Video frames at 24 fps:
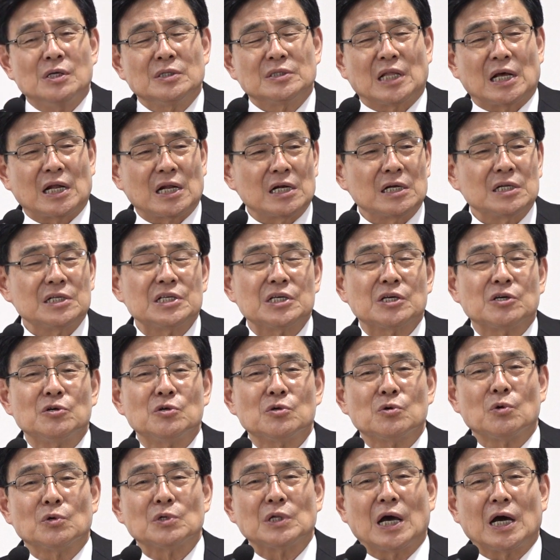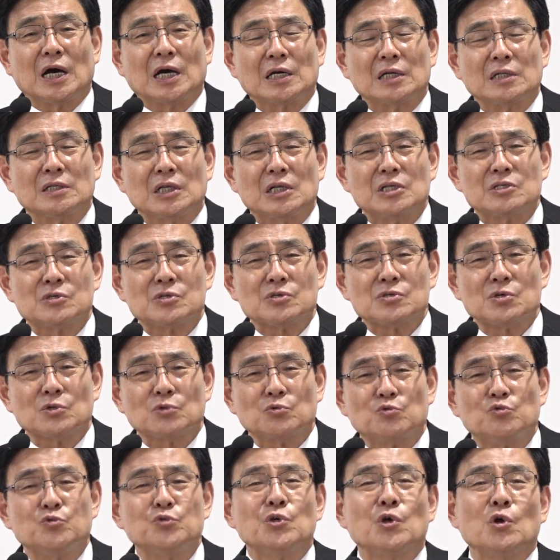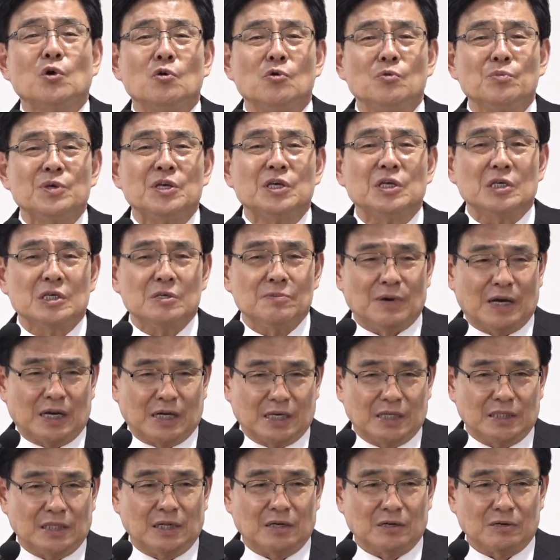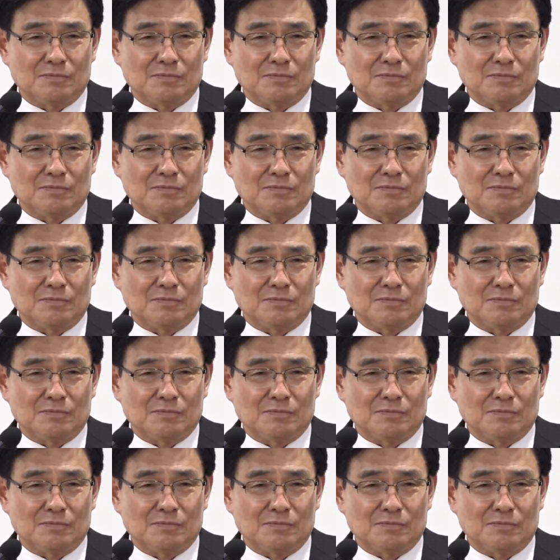나라를 이끌고 나가는 데 있어서 두려움이 임하게 되는